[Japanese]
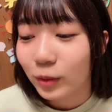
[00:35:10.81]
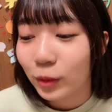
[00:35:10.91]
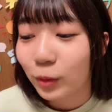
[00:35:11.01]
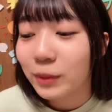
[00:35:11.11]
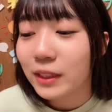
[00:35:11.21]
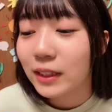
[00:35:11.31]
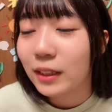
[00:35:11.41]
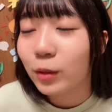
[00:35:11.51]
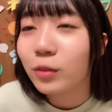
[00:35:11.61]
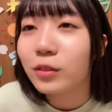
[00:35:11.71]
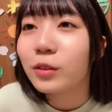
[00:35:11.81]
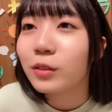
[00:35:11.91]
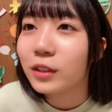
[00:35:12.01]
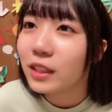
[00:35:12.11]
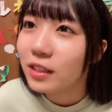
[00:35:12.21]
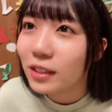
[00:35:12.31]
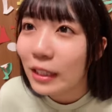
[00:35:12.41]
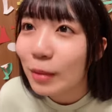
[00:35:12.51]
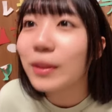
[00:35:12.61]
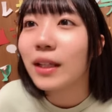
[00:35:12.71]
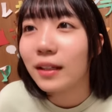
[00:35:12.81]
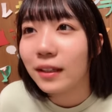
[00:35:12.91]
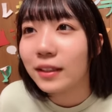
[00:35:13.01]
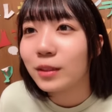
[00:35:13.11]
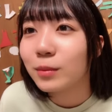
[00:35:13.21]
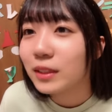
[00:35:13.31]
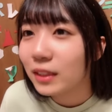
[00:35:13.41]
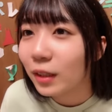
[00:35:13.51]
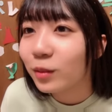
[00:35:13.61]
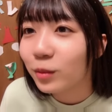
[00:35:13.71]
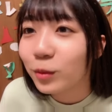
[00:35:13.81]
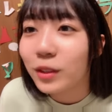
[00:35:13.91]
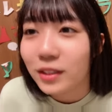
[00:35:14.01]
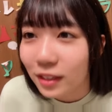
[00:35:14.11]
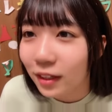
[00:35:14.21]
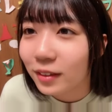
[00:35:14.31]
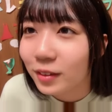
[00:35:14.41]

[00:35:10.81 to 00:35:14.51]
人見知り克服してんじゃないみたいな感じしますけどどうですか